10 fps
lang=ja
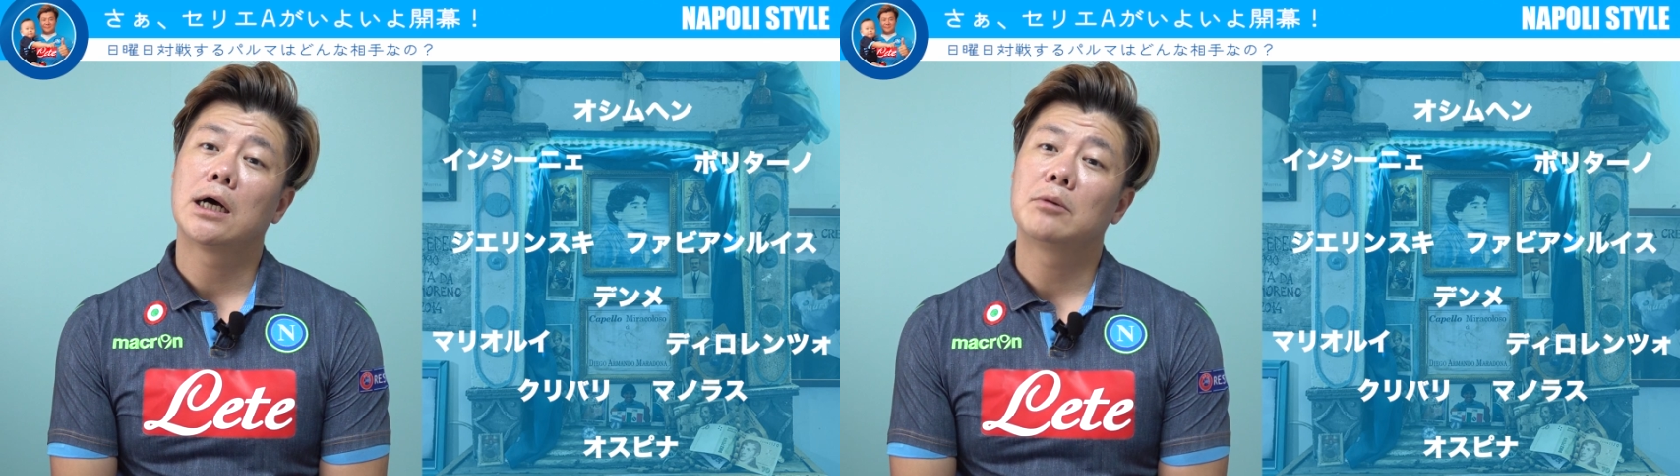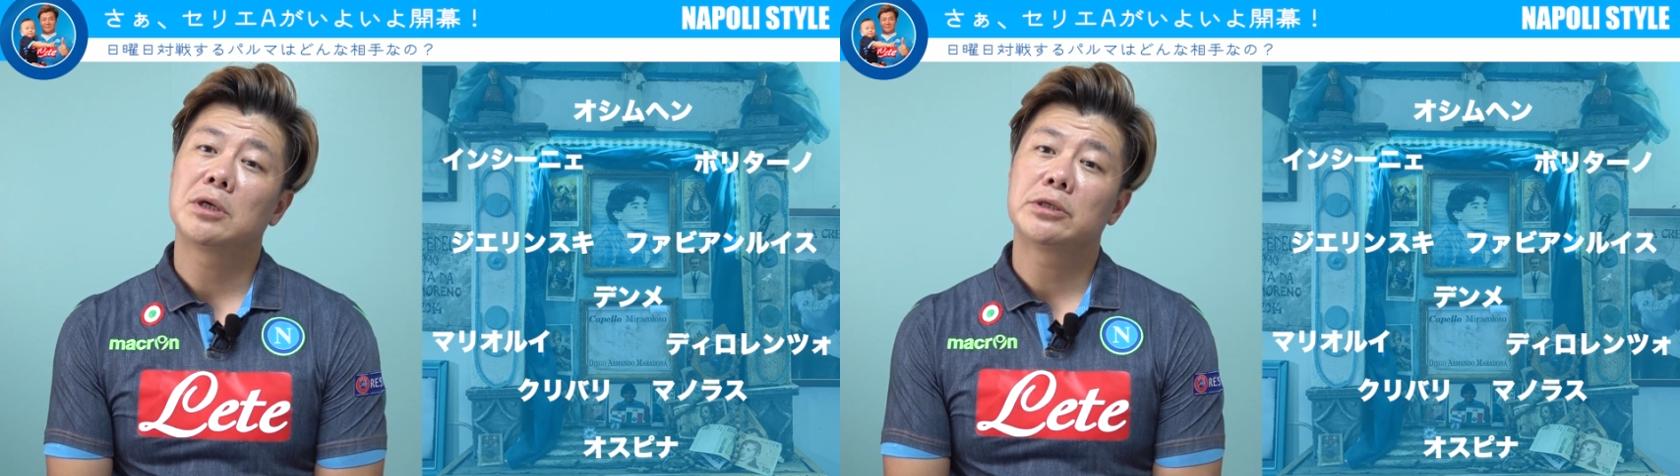
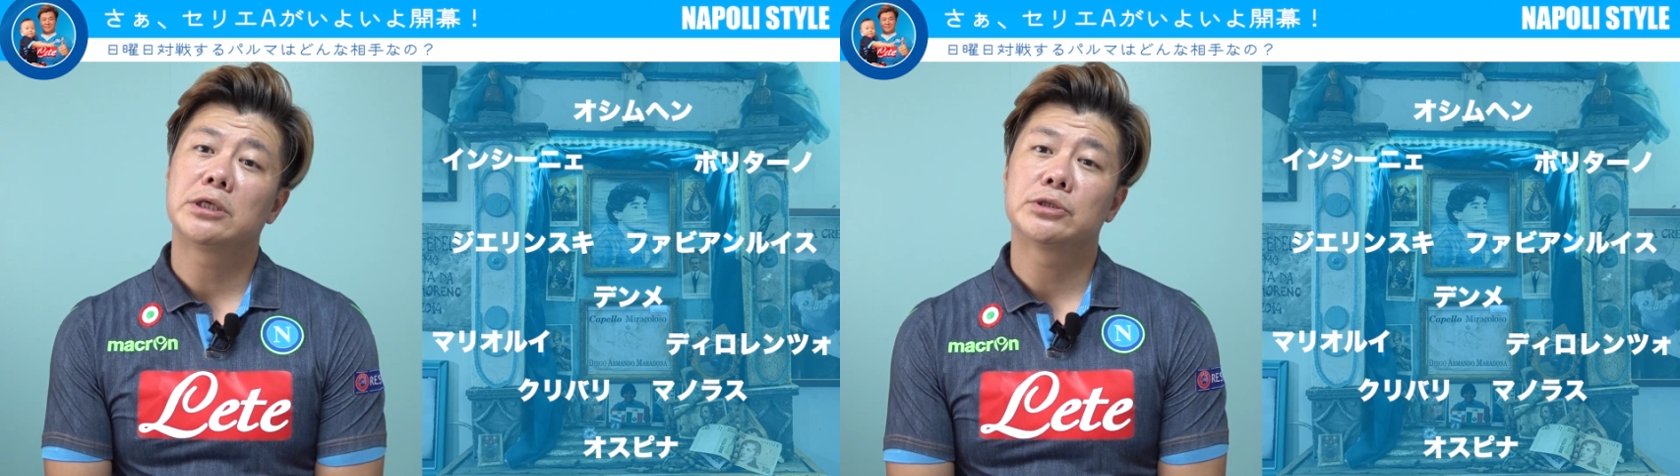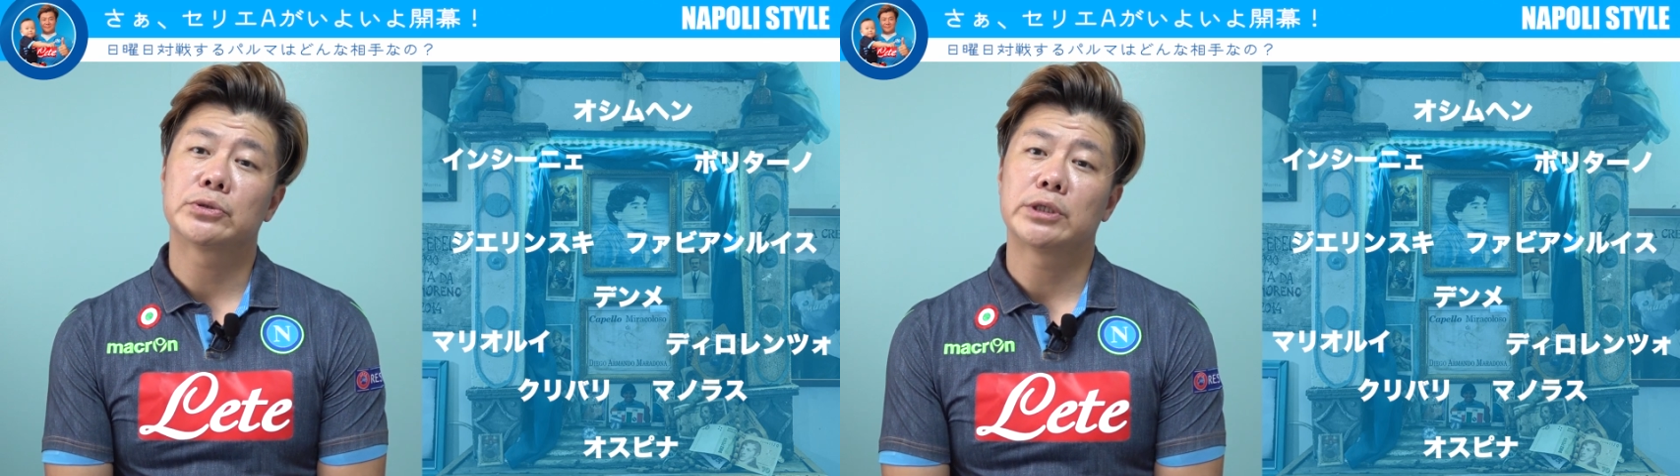あ
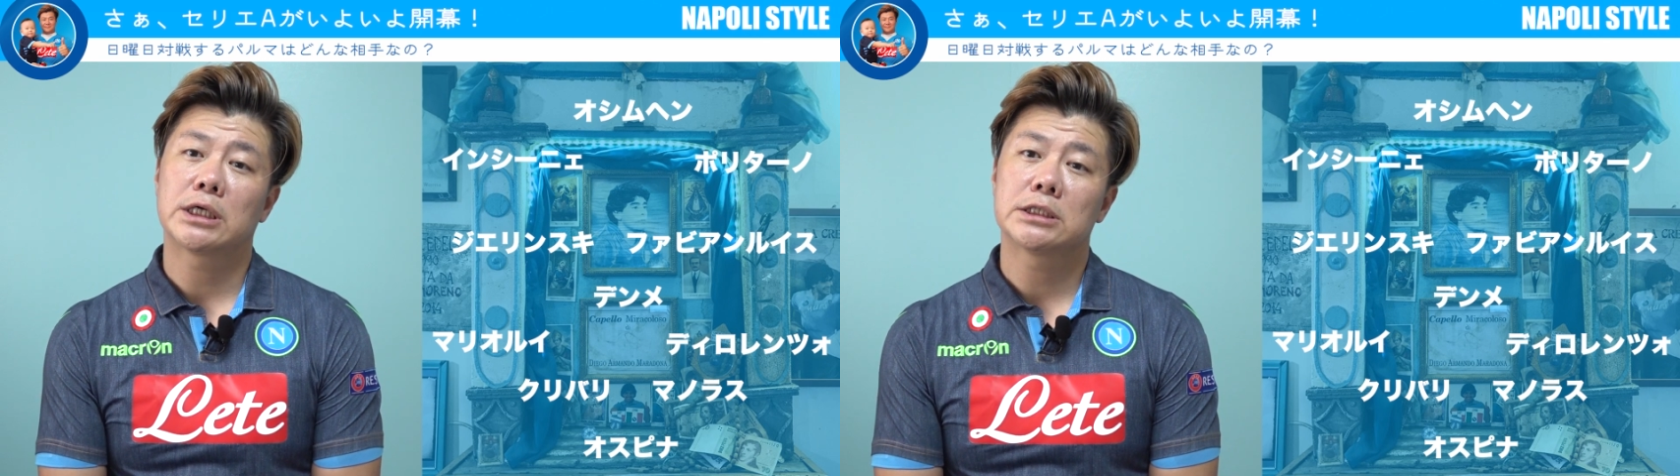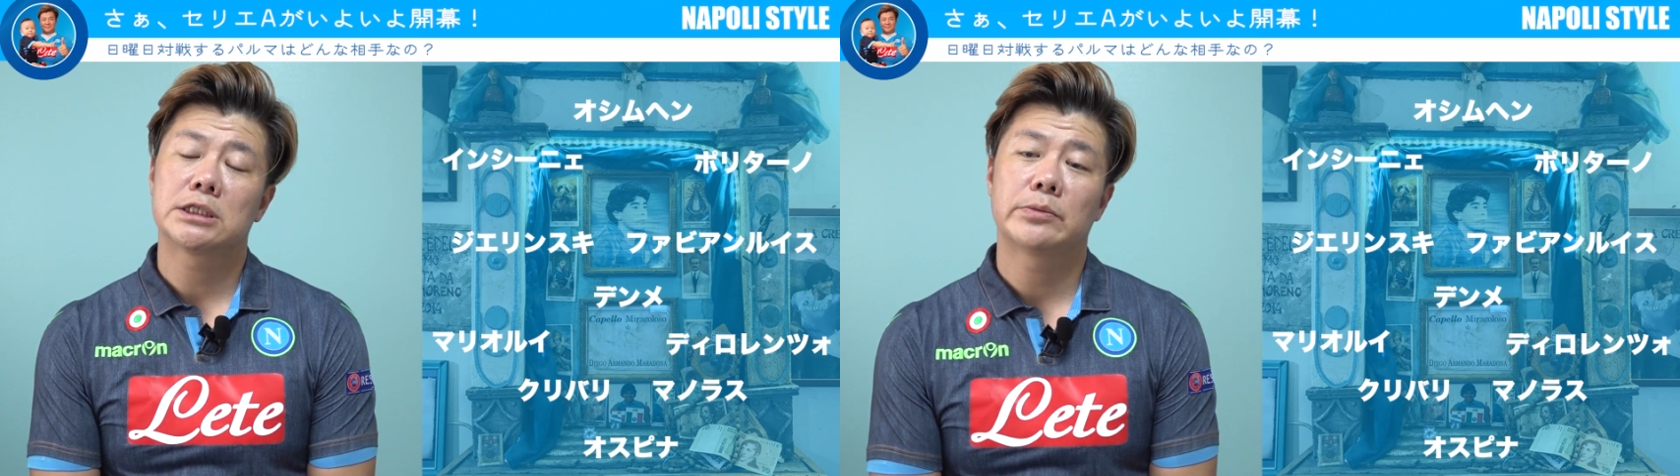メルテンスを生
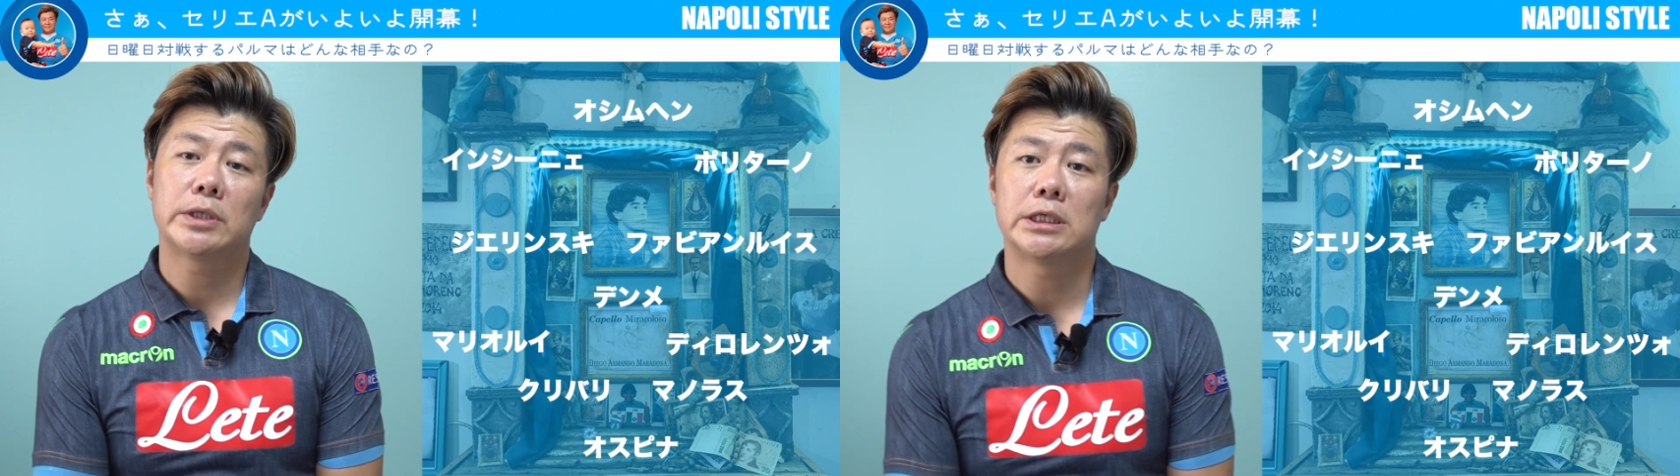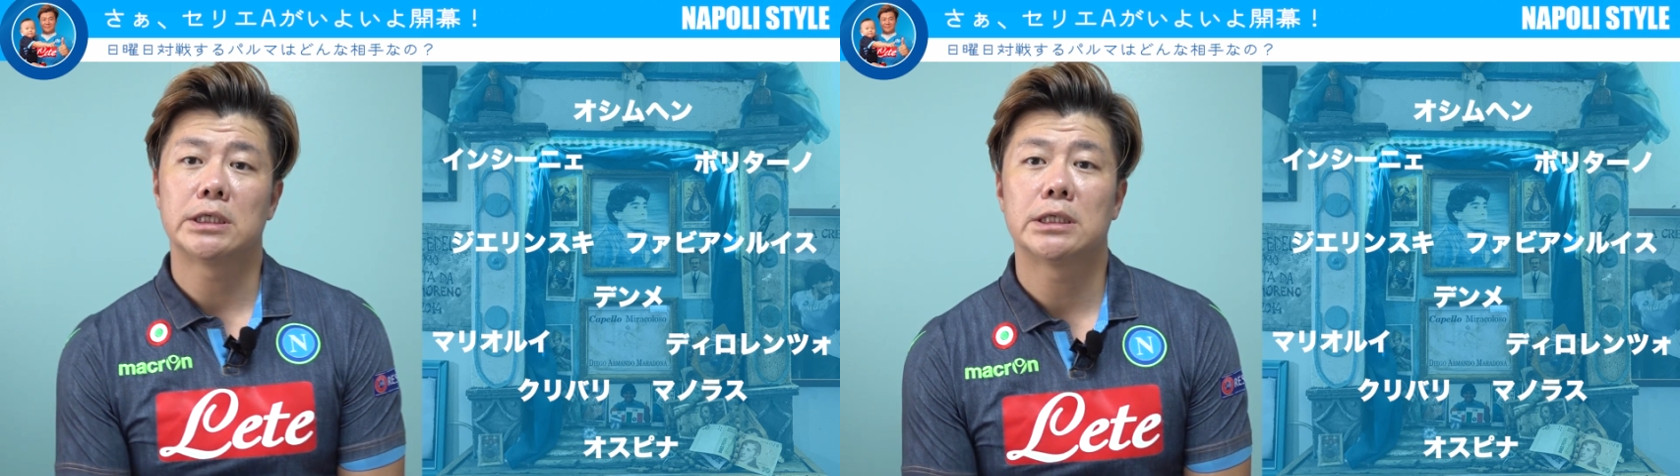かすた
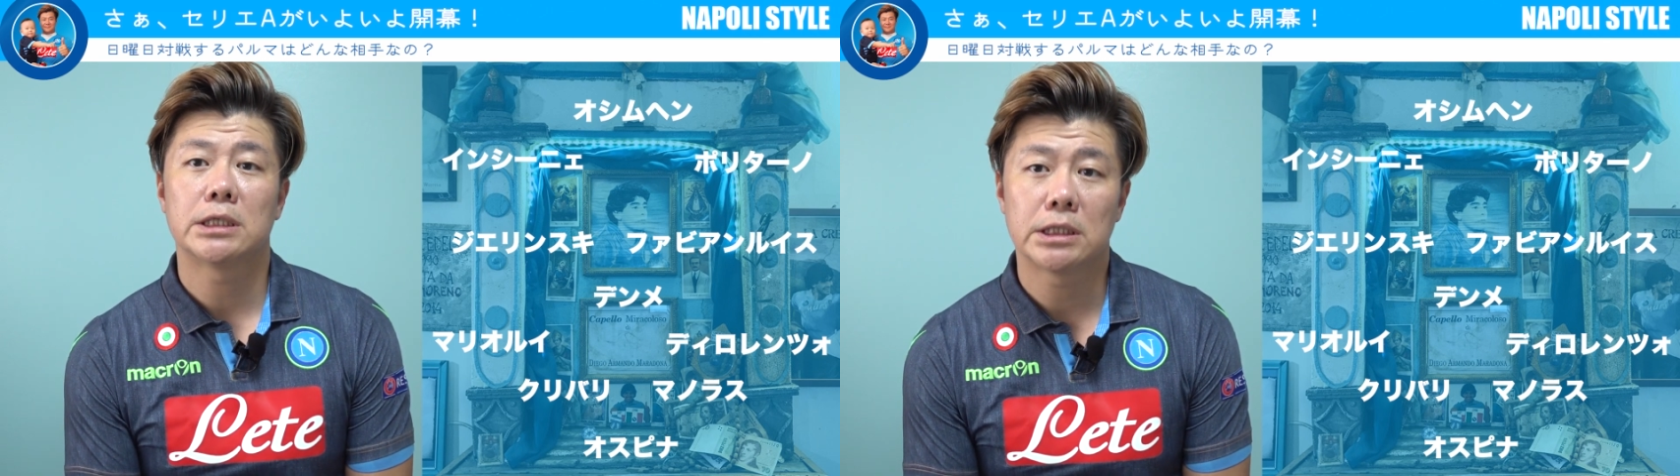めに